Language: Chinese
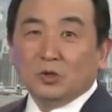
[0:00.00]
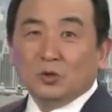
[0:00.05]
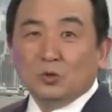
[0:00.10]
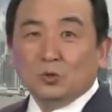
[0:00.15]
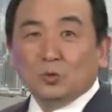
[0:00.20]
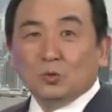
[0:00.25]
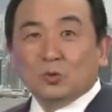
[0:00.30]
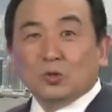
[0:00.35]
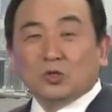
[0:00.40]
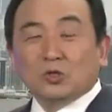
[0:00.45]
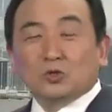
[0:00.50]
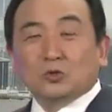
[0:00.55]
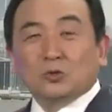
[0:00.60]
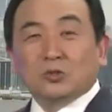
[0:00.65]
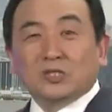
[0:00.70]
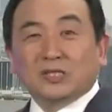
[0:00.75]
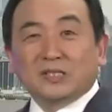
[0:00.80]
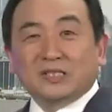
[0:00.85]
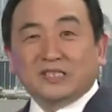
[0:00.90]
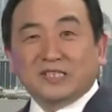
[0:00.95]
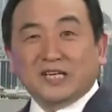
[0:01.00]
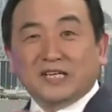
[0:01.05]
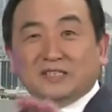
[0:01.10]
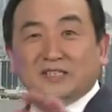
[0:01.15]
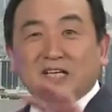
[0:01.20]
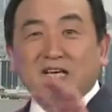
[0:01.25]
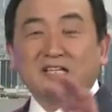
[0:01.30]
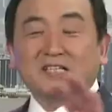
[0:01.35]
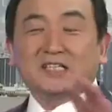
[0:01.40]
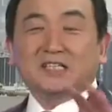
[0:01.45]
如果说的简
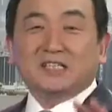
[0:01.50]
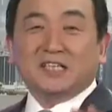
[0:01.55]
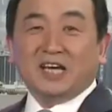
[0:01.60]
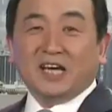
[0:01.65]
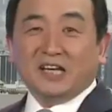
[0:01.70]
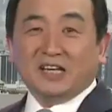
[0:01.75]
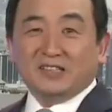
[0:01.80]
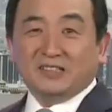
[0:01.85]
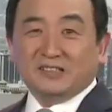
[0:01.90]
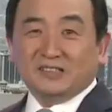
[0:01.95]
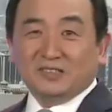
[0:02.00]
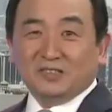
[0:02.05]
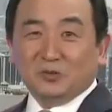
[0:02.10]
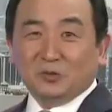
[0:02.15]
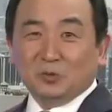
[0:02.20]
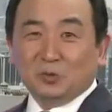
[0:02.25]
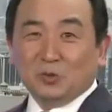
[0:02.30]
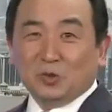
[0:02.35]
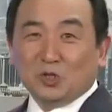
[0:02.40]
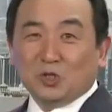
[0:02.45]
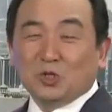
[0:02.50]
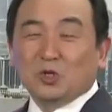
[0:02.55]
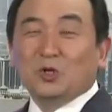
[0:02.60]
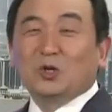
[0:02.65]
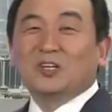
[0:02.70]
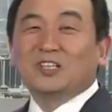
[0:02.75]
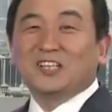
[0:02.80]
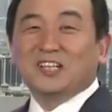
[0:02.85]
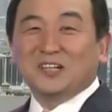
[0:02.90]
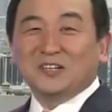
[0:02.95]
单一点，如果
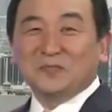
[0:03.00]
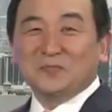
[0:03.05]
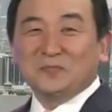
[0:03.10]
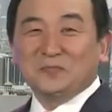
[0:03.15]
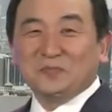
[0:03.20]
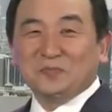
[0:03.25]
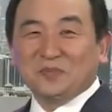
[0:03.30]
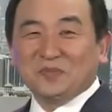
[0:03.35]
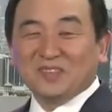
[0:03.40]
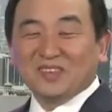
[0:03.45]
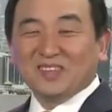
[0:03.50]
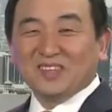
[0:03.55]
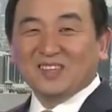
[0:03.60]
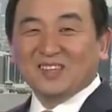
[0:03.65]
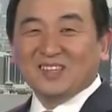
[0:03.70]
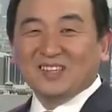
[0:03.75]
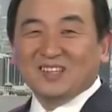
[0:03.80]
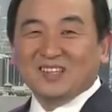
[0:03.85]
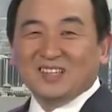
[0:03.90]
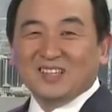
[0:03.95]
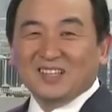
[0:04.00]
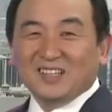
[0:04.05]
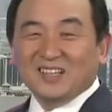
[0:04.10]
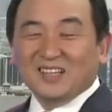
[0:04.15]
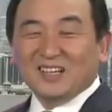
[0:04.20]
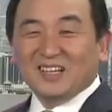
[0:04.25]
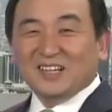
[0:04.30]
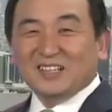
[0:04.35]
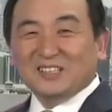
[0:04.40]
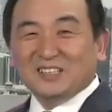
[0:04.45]
说的
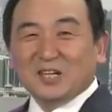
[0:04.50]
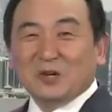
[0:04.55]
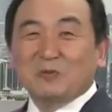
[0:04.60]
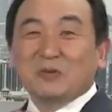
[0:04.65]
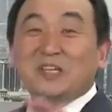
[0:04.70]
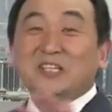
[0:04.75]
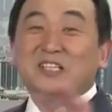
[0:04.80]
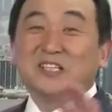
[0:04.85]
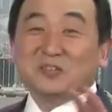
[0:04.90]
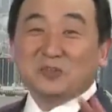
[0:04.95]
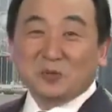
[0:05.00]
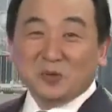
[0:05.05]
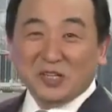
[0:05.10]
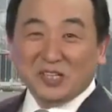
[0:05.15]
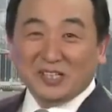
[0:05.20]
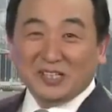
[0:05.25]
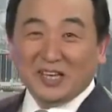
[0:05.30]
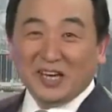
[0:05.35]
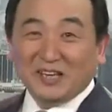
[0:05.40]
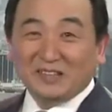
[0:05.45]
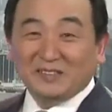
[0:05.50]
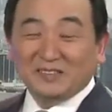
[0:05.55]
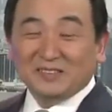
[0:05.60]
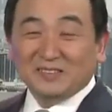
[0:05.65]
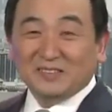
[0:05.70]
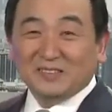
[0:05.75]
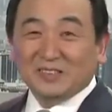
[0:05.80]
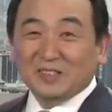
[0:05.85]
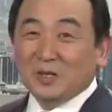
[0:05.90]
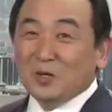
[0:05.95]
呃稍微隐晦一点。”
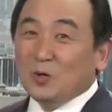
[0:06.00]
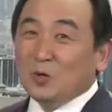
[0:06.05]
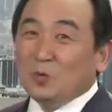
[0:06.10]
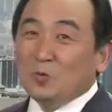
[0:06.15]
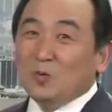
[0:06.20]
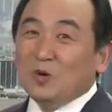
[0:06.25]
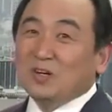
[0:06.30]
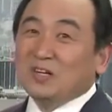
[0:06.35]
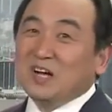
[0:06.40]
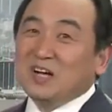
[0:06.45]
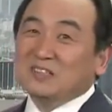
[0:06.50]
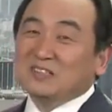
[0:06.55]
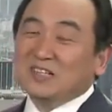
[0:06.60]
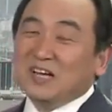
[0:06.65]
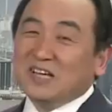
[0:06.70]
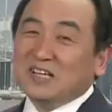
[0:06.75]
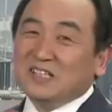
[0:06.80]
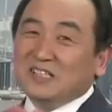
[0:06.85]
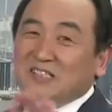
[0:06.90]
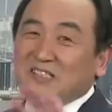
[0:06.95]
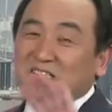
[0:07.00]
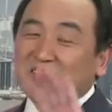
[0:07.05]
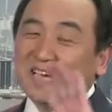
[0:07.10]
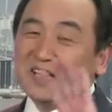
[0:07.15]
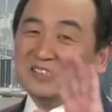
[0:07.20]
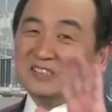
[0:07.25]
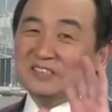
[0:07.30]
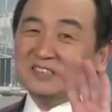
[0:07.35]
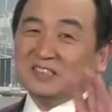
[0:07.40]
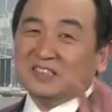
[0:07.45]
我刚才一
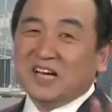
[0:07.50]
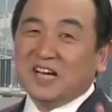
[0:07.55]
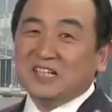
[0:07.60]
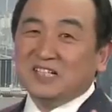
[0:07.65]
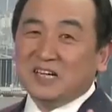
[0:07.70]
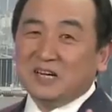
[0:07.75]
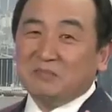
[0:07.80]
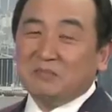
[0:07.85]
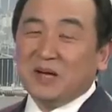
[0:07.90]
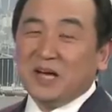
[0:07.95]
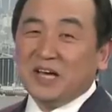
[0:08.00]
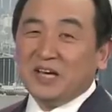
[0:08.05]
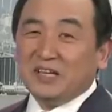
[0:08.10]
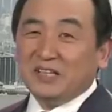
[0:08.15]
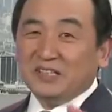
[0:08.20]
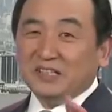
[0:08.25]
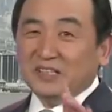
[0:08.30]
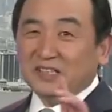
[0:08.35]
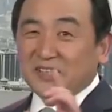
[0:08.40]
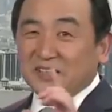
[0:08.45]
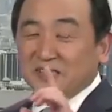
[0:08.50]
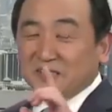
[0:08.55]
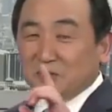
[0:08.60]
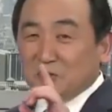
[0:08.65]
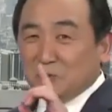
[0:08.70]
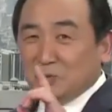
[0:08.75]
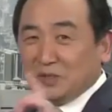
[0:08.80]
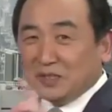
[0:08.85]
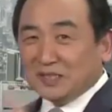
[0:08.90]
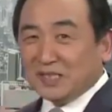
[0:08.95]
开始的开场白已经
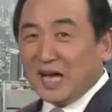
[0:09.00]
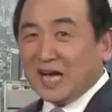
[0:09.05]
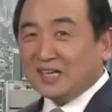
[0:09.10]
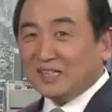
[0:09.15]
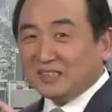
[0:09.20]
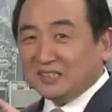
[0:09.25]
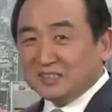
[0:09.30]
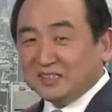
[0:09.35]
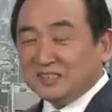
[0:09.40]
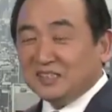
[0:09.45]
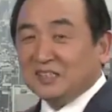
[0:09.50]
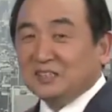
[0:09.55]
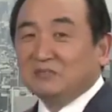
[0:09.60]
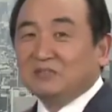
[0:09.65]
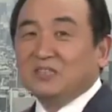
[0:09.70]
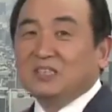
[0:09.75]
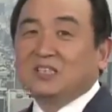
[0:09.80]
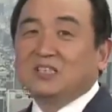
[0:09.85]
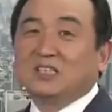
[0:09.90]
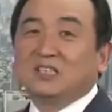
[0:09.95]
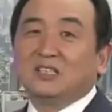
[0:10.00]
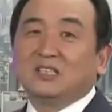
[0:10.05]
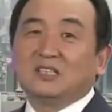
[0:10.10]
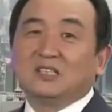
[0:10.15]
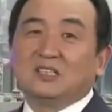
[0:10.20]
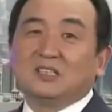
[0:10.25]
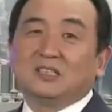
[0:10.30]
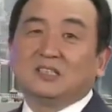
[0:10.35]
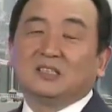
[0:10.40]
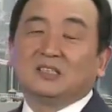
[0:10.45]
回答了你这个问题。
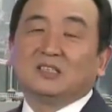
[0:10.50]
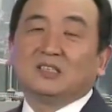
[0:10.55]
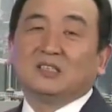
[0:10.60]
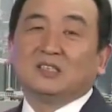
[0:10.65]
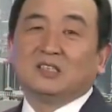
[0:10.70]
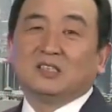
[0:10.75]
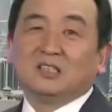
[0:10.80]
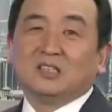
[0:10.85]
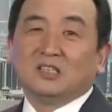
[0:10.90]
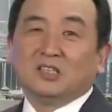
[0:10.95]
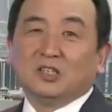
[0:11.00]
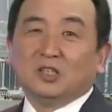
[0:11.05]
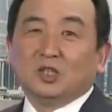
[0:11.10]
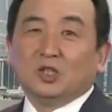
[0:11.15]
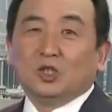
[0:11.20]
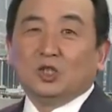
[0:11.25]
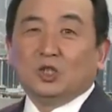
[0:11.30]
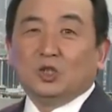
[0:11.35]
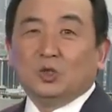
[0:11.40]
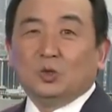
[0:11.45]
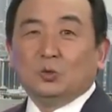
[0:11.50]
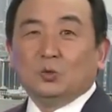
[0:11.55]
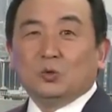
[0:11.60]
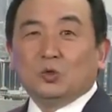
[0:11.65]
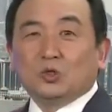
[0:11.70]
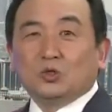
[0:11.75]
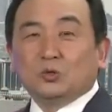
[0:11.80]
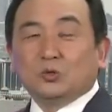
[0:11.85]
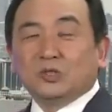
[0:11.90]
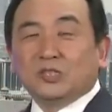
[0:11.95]
如
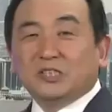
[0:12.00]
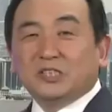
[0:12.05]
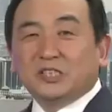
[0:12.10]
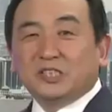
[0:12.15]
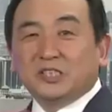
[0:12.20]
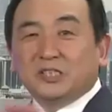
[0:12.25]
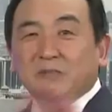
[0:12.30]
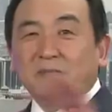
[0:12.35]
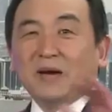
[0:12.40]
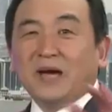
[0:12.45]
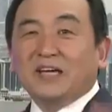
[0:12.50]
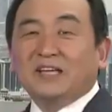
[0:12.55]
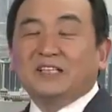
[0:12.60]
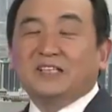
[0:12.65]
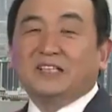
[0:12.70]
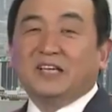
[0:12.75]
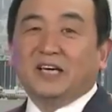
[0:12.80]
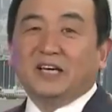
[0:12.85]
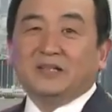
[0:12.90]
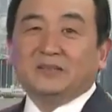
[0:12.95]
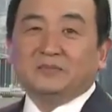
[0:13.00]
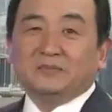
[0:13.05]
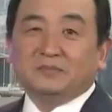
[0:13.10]
果说的直白一点，